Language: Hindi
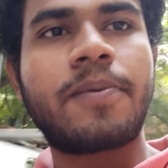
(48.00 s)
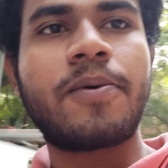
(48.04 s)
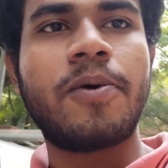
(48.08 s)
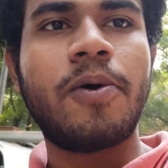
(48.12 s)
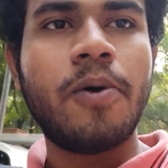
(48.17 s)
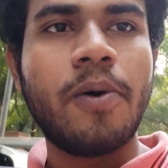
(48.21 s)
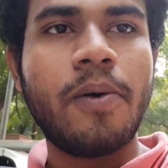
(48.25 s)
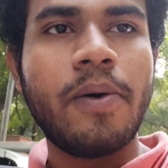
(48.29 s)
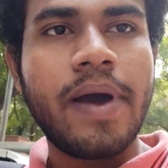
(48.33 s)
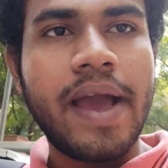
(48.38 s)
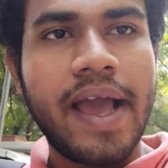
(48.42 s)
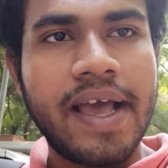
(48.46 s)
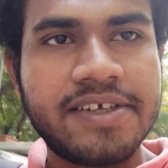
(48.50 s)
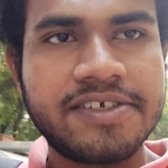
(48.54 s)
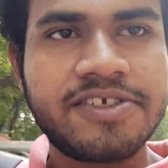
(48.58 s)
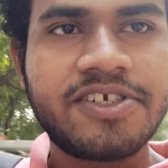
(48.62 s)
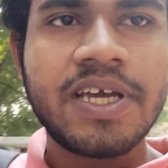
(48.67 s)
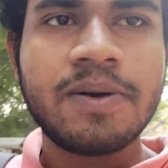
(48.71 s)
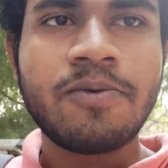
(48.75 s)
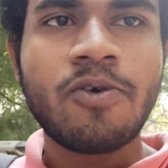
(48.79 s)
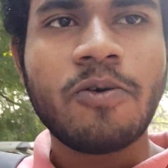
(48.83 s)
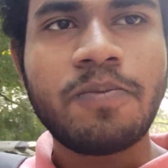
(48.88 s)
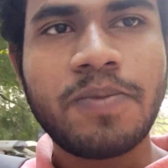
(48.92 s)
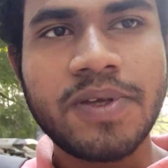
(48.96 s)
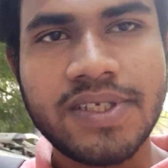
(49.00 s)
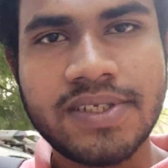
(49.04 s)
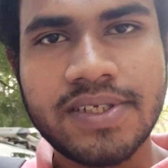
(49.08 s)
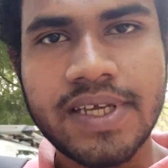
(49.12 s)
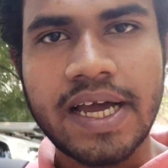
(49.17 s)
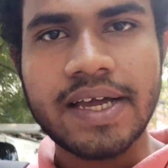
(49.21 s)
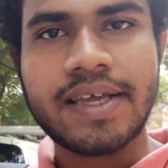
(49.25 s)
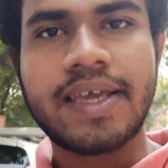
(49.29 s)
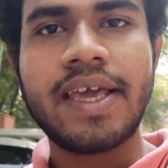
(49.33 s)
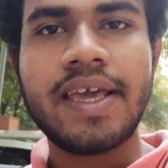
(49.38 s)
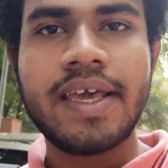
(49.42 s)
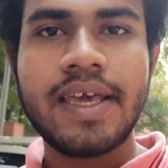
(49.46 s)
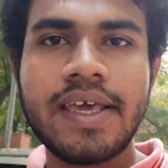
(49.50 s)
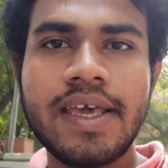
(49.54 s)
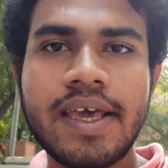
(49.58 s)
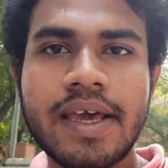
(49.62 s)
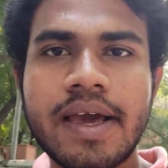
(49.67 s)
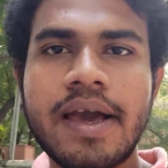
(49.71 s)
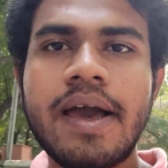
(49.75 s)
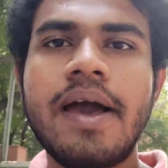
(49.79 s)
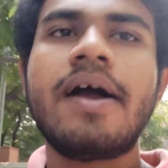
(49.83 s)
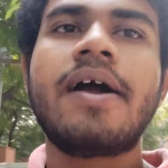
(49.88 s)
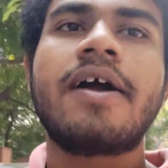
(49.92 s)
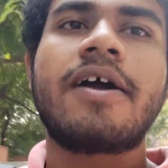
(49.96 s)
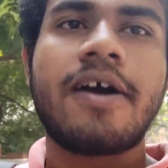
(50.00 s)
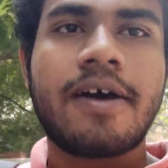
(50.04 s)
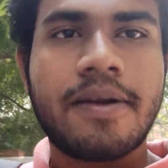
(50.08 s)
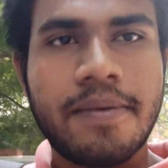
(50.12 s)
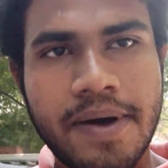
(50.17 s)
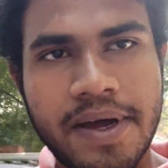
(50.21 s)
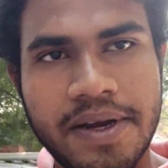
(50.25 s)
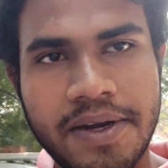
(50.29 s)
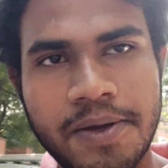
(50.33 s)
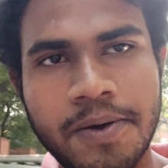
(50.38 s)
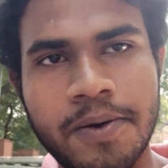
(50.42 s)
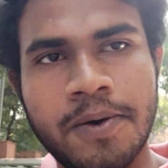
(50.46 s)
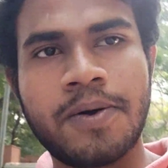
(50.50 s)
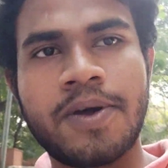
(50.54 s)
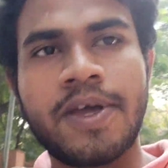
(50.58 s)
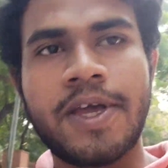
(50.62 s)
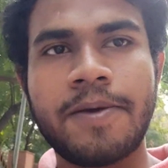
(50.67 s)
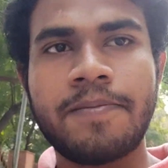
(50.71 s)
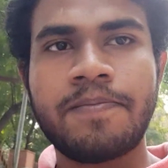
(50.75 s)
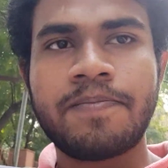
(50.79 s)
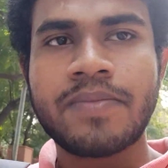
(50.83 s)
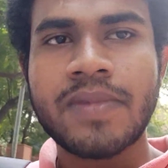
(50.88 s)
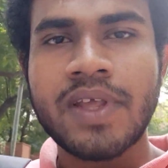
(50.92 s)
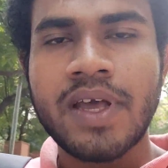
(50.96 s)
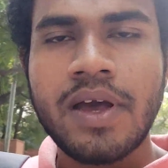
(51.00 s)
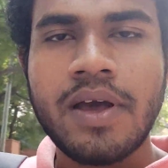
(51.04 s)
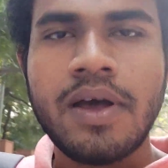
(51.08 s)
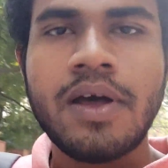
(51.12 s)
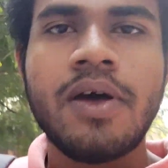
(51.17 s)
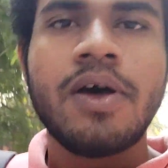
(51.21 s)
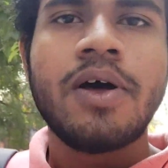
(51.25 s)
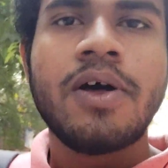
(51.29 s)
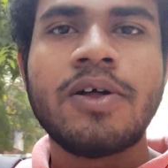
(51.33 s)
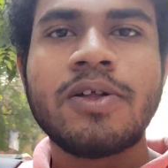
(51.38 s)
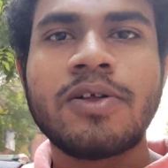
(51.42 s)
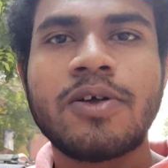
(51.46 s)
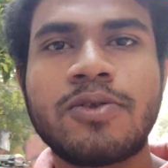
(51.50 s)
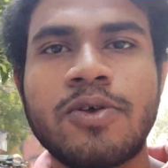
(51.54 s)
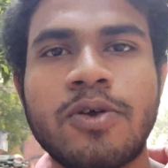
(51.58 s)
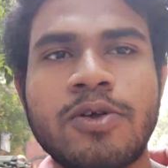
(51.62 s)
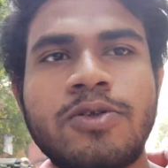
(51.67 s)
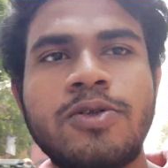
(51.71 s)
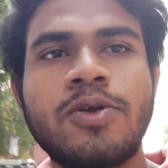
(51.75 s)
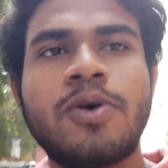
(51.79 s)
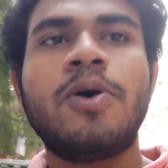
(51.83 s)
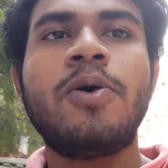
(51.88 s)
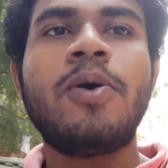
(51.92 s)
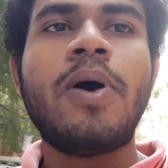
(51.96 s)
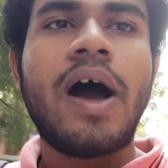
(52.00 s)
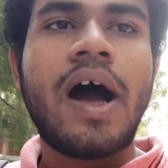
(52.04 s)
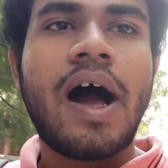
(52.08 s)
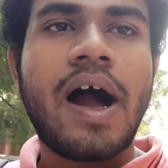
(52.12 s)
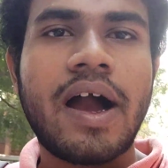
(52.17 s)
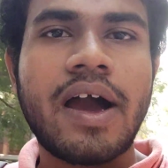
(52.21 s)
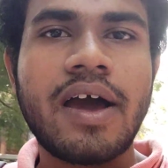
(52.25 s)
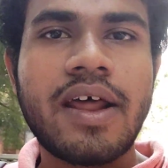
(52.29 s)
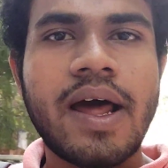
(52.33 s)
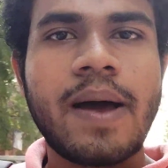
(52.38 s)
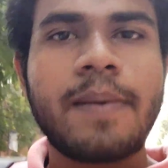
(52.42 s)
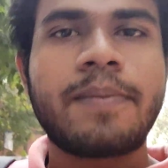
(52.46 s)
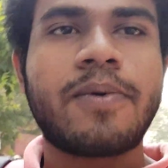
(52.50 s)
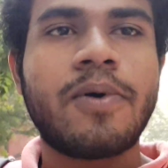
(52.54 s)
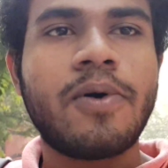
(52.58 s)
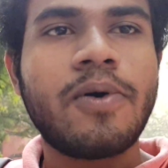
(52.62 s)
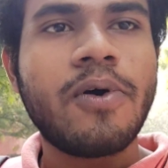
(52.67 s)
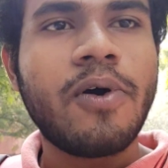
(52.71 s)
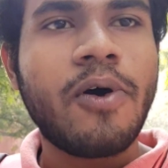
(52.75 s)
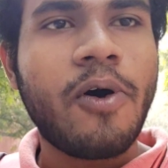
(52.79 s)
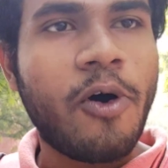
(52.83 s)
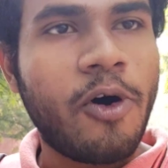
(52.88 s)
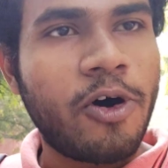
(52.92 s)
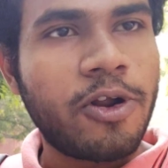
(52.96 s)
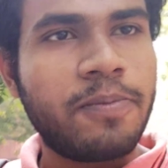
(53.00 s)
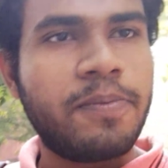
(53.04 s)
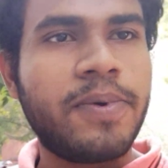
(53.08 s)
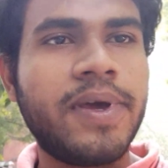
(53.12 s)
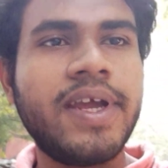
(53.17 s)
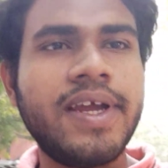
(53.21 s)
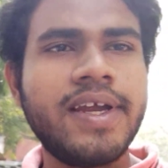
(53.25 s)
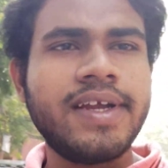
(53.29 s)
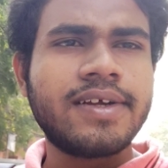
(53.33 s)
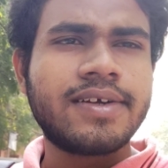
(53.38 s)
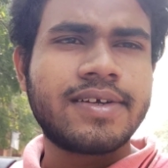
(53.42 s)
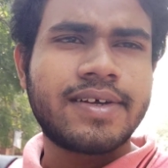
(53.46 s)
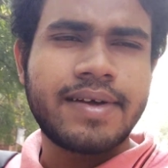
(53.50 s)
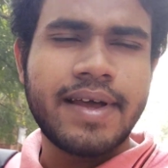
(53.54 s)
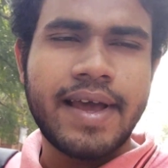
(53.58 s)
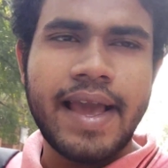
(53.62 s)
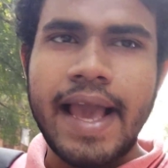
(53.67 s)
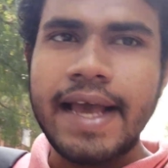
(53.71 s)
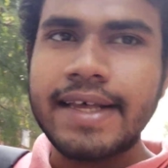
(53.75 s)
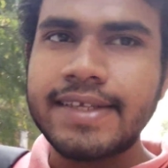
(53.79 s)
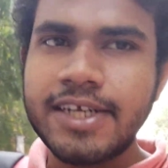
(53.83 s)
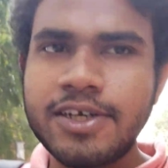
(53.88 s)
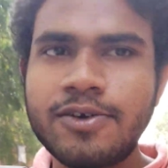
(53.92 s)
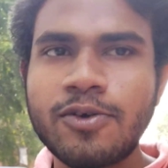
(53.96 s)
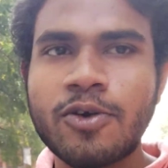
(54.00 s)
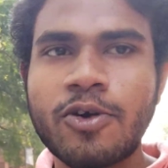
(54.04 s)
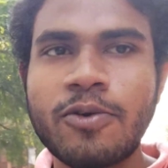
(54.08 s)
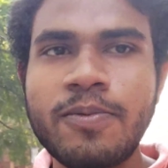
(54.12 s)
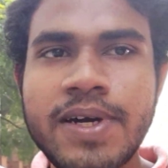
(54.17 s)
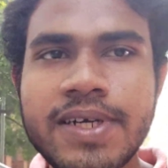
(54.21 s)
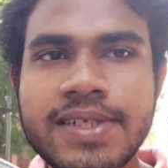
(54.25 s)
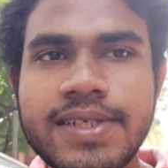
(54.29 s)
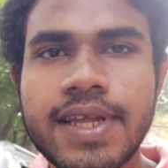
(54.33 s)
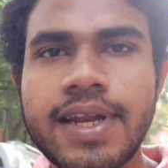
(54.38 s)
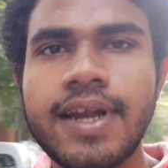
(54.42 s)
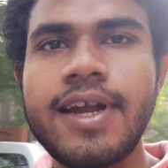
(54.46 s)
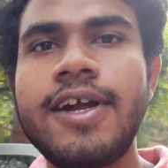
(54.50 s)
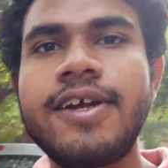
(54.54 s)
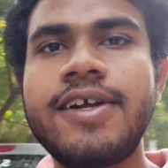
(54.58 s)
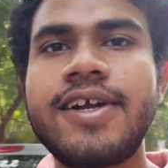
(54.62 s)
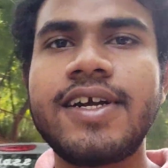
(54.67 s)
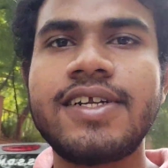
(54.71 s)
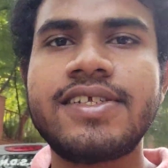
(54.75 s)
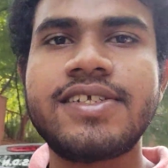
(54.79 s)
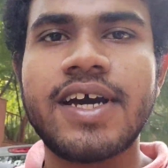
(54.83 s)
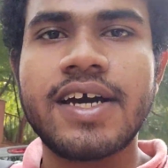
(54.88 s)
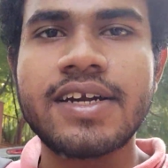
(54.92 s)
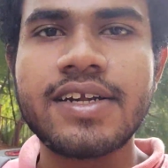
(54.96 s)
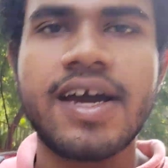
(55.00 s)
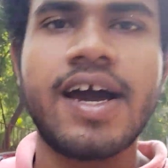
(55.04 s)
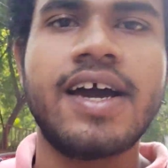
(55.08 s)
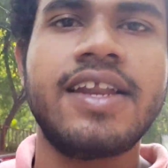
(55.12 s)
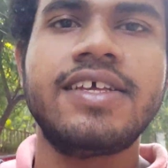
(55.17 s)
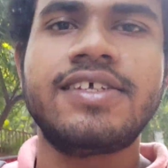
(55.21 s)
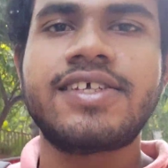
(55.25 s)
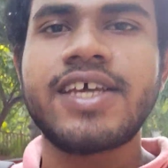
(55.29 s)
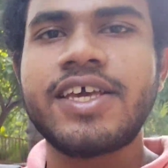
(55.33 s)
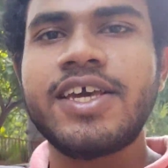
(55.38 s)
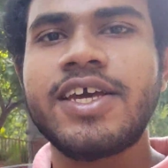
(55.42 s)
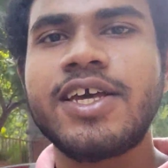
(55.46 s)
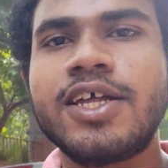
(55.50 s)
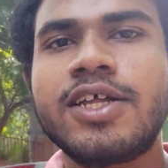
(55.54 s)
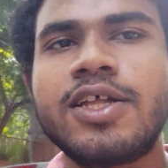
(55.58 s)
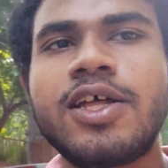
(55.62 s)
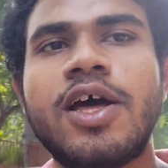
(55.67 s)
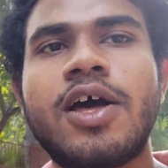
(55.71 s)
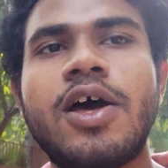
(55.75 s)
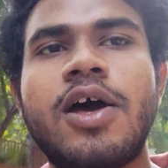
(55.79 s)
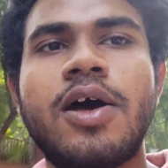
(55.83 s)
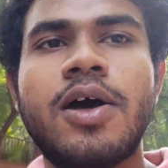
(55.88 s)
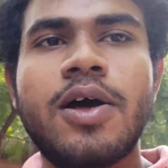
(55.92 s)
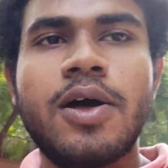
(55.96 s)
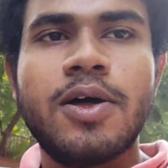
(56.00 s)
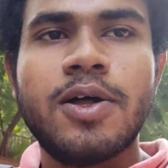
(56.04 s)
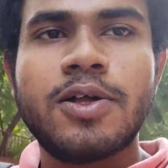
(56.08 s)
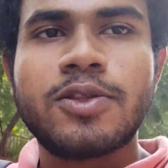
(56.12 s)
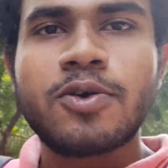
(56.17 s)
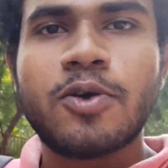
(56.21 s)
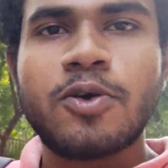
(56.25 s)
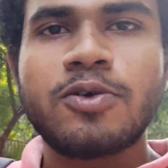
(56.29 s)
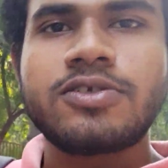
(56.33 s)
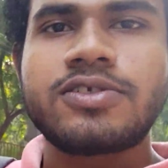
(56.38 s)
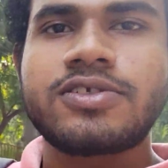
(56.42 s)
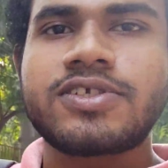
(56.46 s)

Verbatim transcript: आपको एस ऑफिस जाके ही करवानी होगी तो दोस्तों अगर आपको और भी ऐसी डॉक्यूमेंट से रिलेटेड जानकारी चाहिए तो